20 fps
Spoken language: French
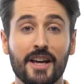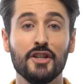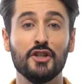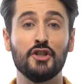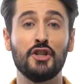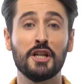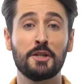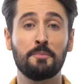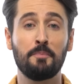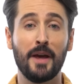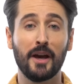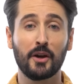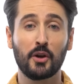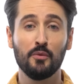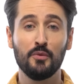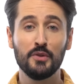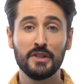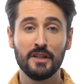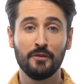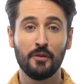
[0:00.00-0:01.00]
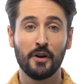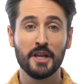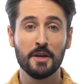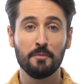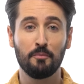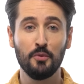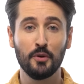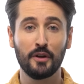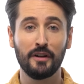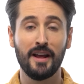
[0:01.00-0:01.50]
J'espère que vous y
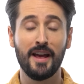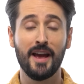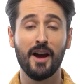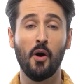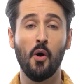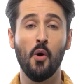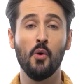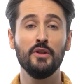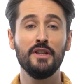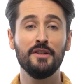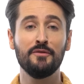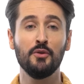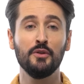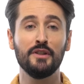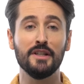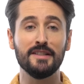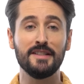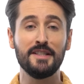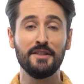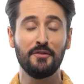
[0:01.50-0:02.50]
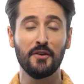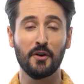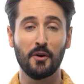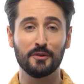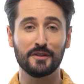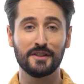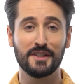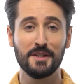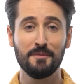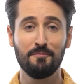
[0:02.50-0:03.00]
voyez plus clair au niveau des
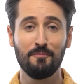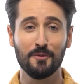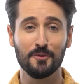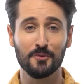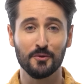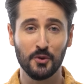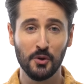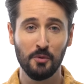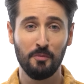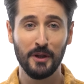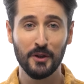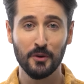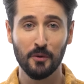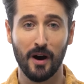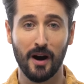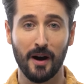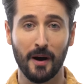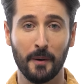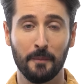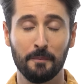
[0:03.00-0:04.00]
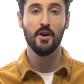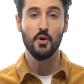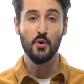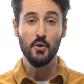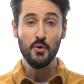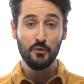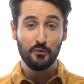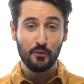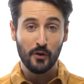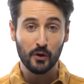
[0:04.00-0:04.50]
différents types de baignoires.
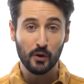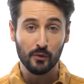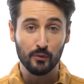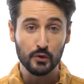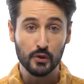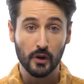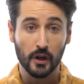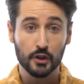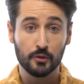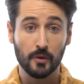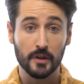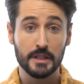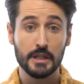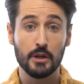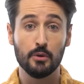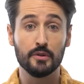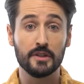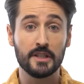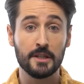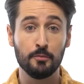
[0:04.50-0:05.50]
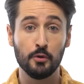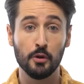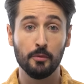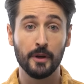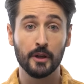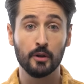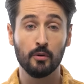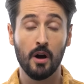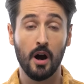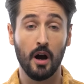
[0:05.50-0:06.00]
Une fois que vous aurez choisi le type de
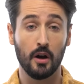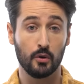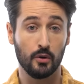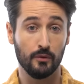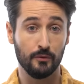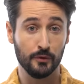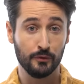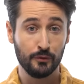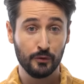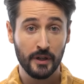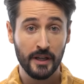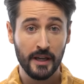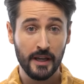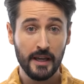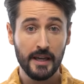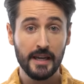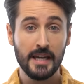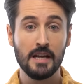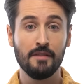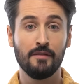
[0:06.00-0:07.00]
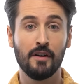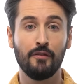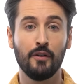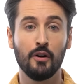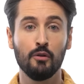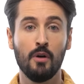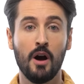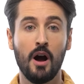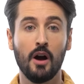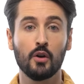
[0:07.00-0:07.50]
baignoire que vous voulez, il va
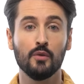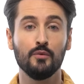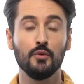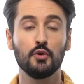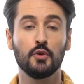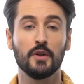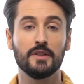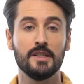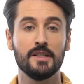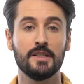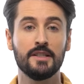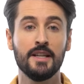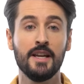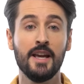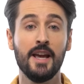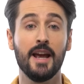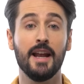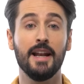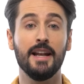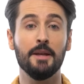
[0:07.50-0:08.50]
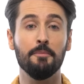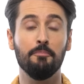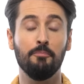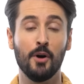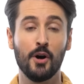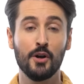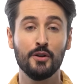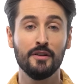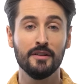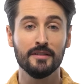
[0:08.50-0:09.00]
falloir que vous choisissiez les
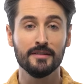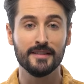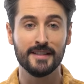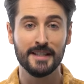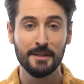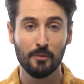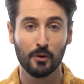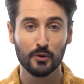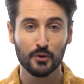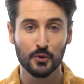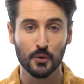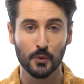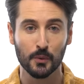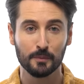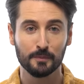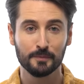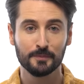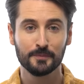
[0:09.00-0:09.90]
bonnes dimensions.